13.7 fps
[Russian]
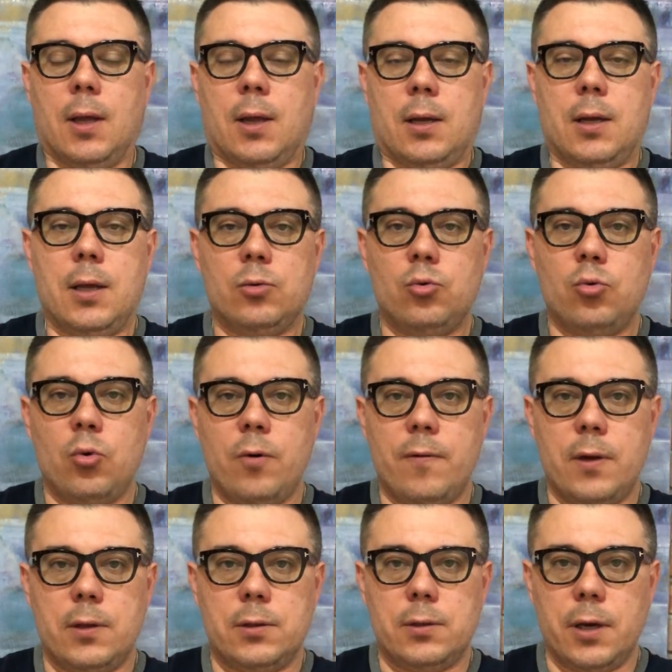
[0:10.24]

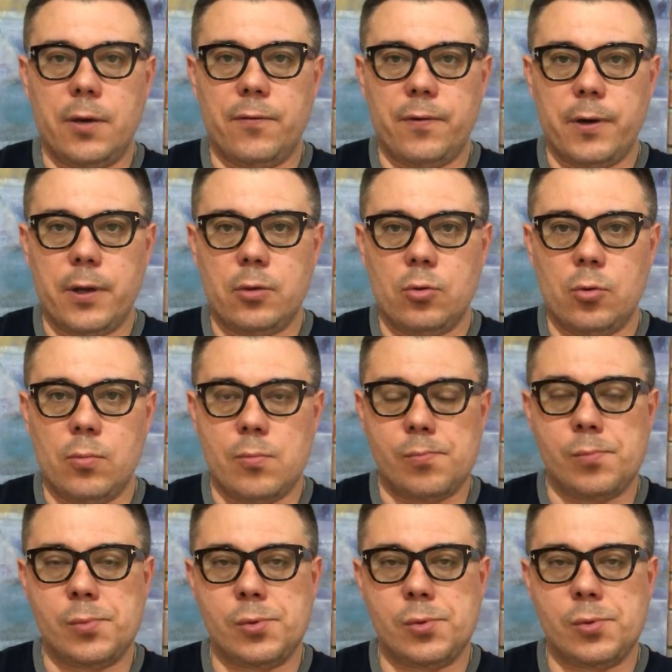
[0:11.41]
готовят референдум